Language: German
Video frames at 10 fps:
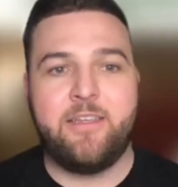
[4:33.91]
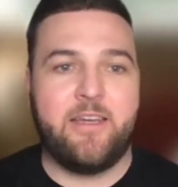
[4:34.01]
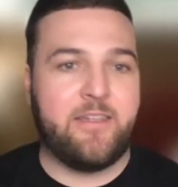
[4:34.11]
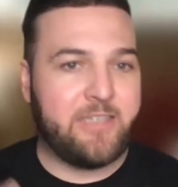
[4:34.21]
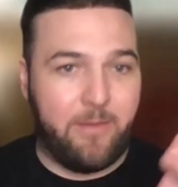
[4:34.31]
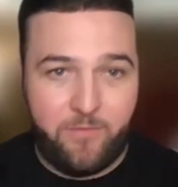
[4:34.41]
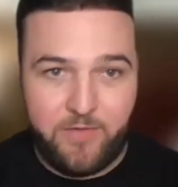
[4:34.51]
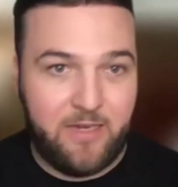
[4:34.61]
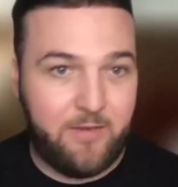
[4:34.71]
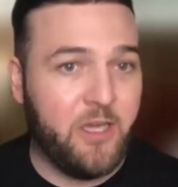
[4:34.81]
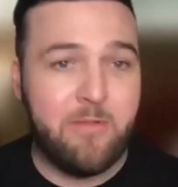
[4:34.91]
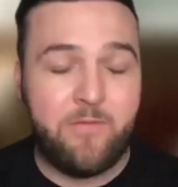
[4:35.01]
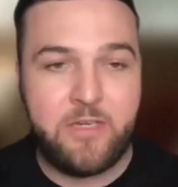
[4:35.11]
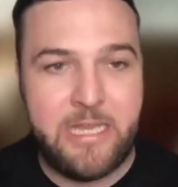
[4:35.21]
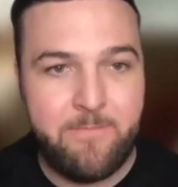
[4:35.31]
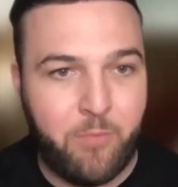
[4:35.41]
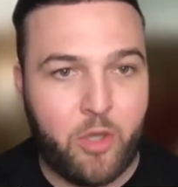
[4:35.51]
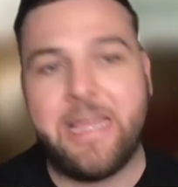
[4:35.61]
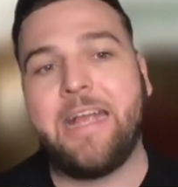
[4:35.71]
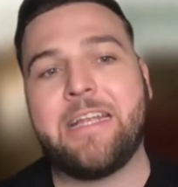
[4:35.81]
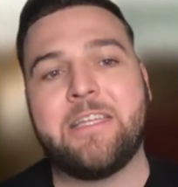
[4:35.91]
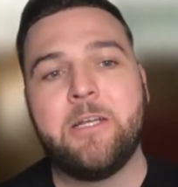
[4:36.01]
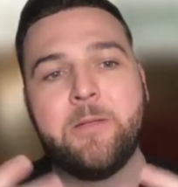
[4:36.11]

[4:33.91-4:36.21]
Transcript: Ja, es gab es von jeder Firma, von jedem Projekt.